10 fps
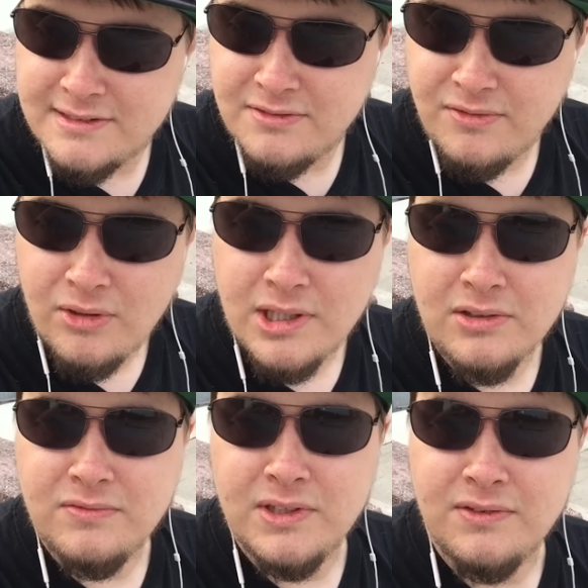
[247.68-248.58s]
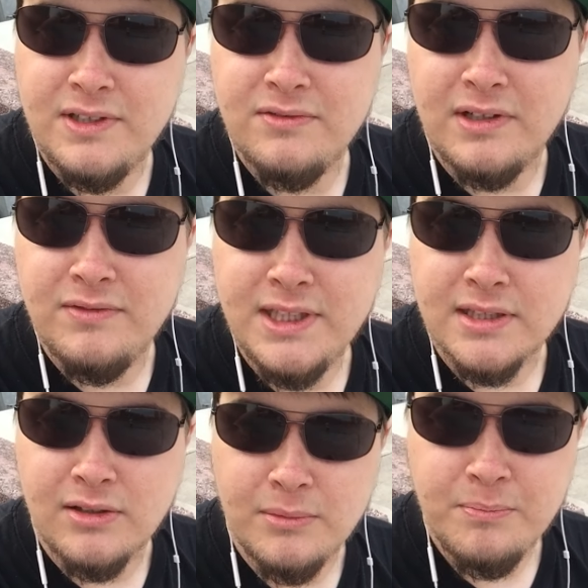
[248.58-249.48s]
heißt, Fallout wird auf jeden Fall
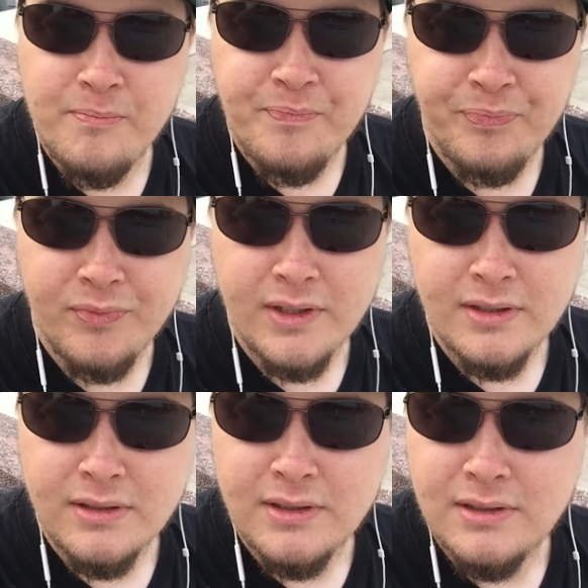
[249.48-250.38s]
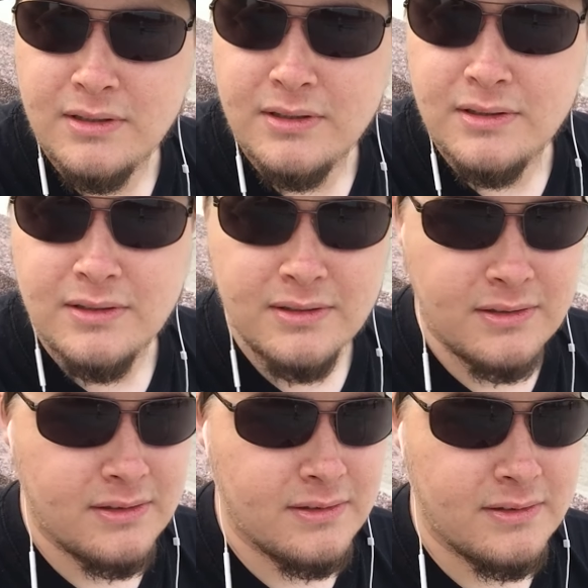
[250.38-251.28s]
wieder kommen. Müssen wir nicht hier
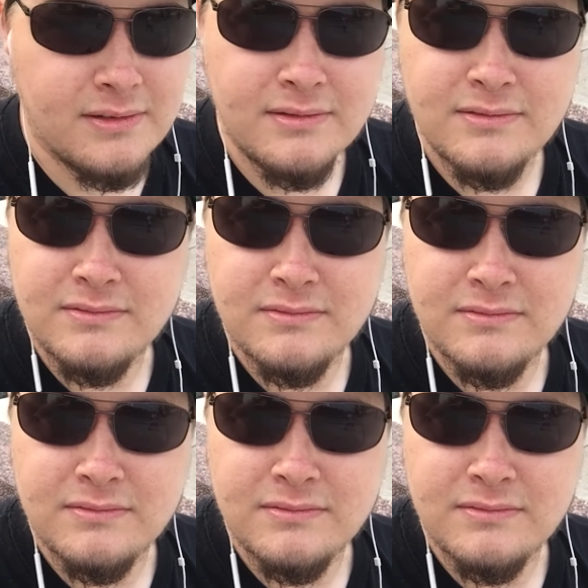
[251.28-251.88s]
unten rein, Mann?